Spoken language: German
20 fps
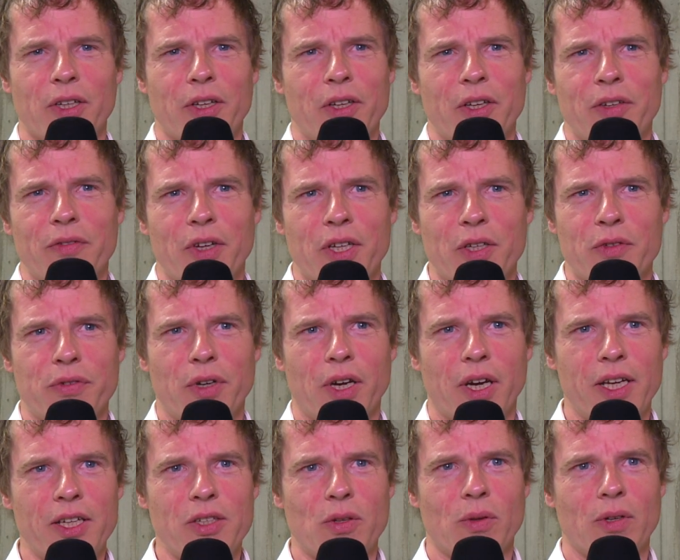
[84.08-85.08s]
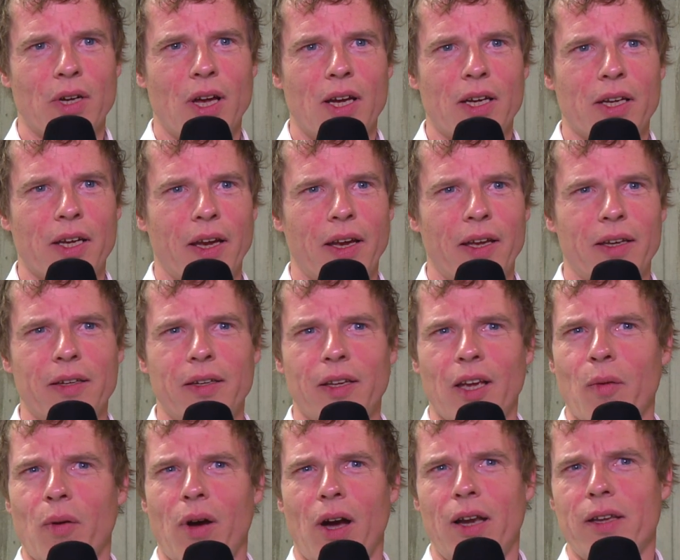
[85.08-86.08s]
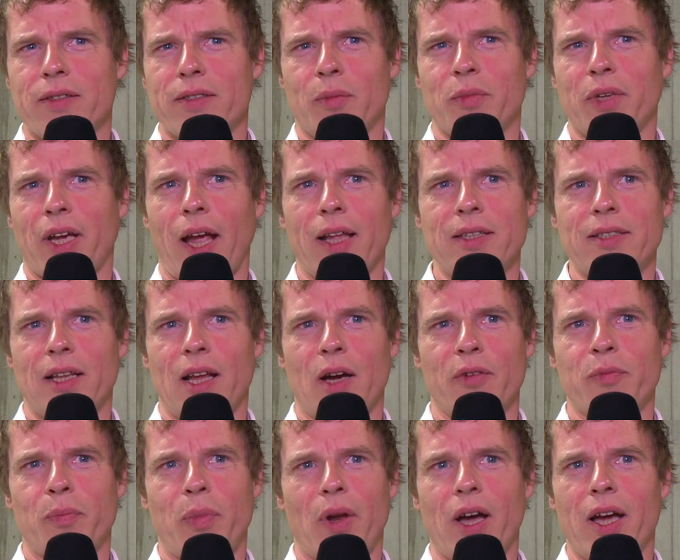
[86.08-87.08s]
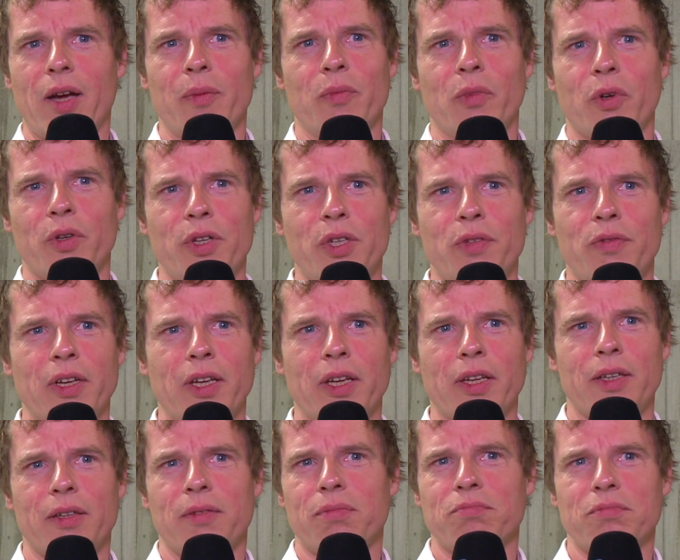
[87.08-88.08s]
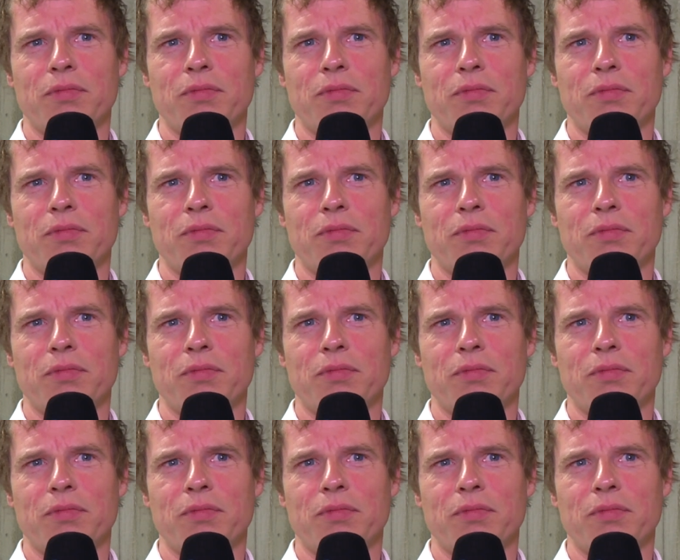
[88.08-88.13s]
irgendwelchen Verrichtungen nachgehen, die aber allesamt rätselhaft bleiben und nicht wirklich